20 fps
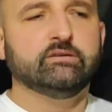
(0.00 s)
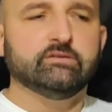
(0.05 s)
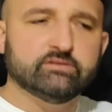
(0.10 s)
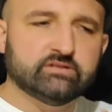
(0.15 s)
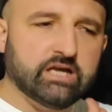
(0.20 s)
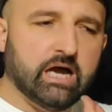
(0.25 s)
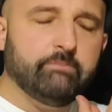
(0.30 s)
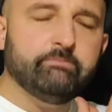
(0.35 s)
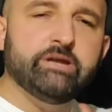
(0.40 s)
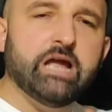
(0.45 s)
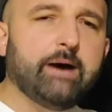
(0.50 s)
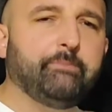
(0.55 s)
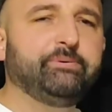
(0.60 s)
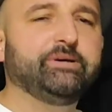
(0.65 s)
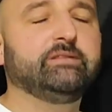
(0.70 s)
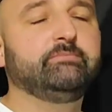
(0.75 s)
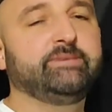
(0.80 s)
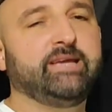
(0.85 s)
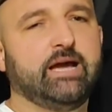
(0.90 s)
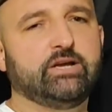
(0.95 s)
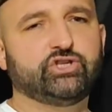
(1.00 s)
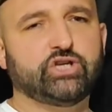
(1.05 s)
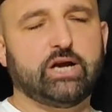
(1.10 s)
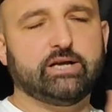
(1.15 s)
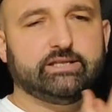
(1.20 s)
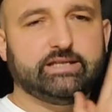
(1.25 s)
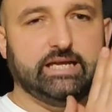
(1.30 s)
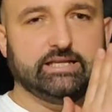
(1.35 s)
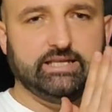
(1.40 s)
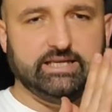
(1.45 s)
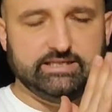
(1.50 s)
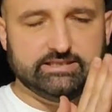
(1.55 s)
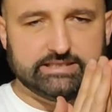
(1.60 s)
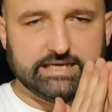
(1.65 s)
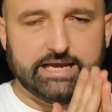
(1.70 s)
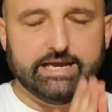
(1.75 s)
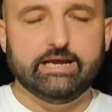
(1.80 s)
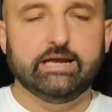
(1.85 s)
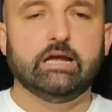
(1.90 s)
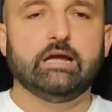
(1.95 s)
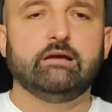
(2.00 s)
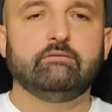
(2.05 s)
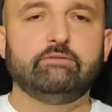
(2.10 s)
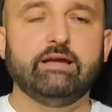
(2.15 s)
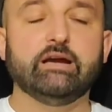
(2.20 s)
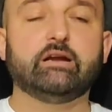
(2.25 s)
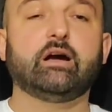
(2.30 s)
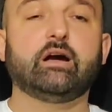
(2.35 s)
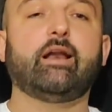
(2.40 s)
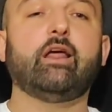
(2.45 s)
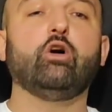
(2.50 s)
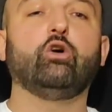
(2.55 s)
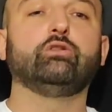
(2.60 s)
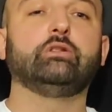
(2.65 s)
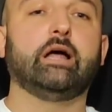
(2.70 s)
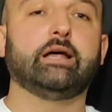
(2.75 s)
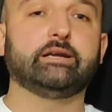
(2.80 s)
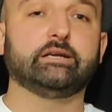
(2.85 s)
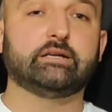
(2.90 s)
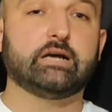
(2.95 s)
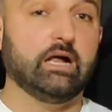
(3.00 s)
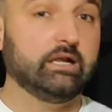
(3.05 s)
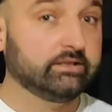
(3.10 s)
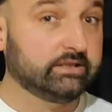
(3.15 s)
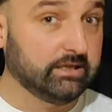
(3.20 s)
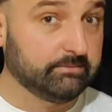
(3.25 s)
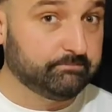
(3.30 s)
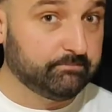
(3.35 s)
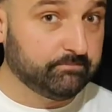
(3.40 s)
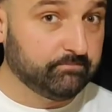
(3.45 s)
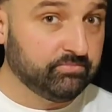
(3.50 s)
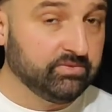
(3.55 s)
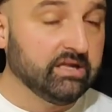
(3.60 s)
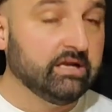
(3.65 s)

zam yapılmayacak dediyse ve karayolları kalkıp